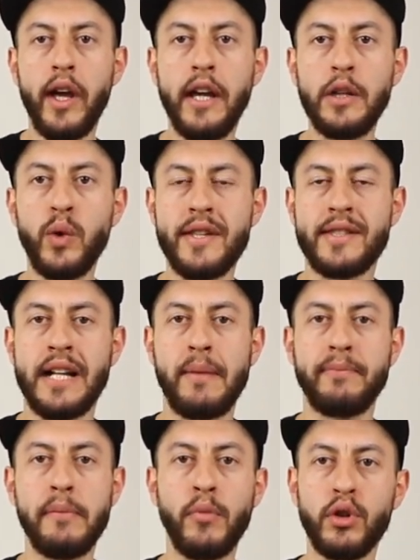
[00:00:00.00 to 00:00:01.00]
i due
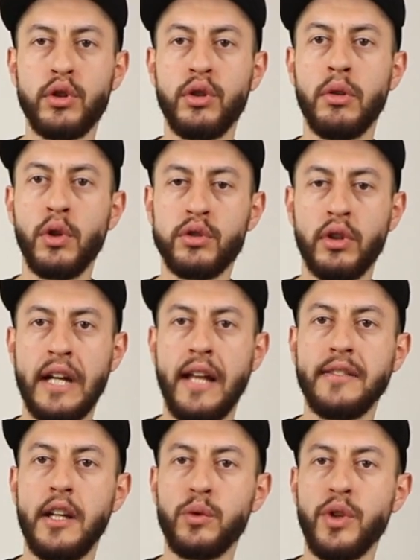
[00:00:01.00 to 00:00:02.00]
strap molto, molto
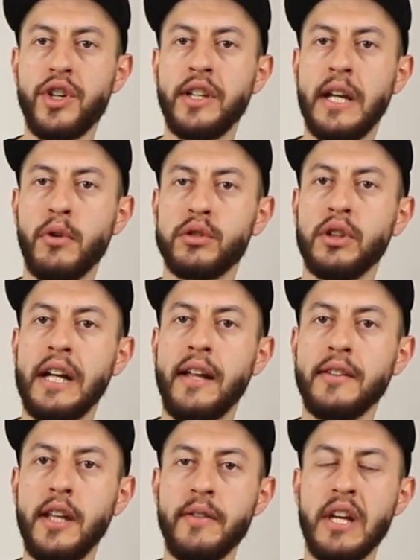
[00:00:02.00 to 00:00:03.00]
grandi, le due cenine molto
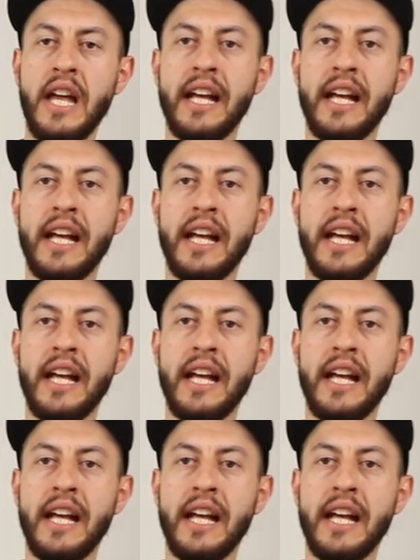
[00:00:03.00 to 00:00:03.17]
grandi,